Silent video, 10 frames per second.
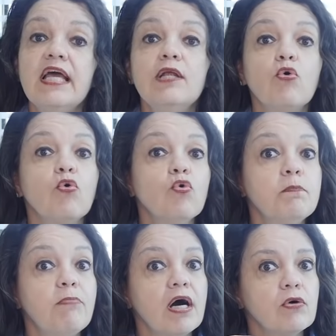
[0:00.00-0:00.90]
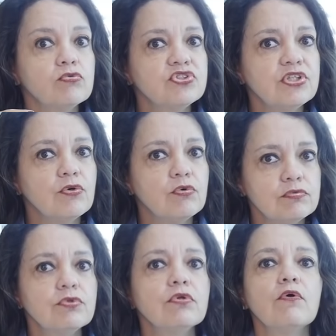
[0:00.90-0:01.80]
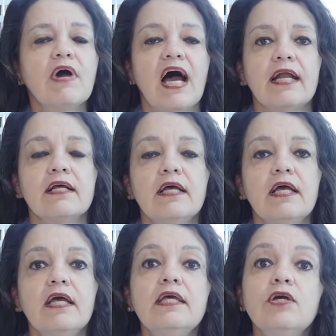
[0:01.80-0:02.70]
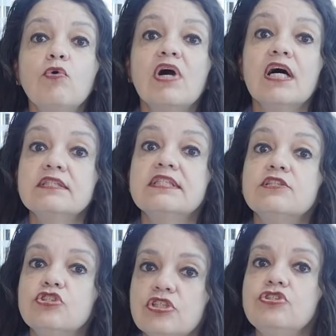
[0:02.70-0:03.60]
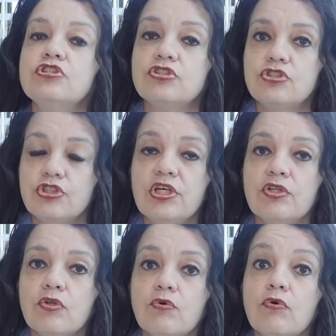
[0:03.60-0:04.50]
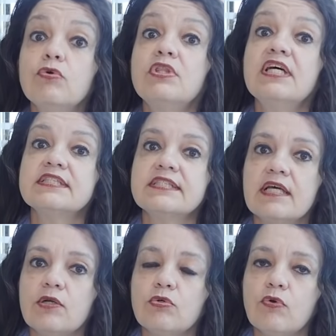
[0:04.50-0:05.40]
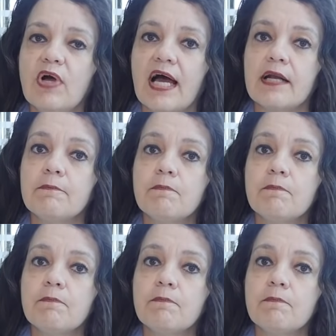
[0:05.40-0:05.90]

ele ocupa o segundo lugar. E o câncer de intestino, o terceiro lugar.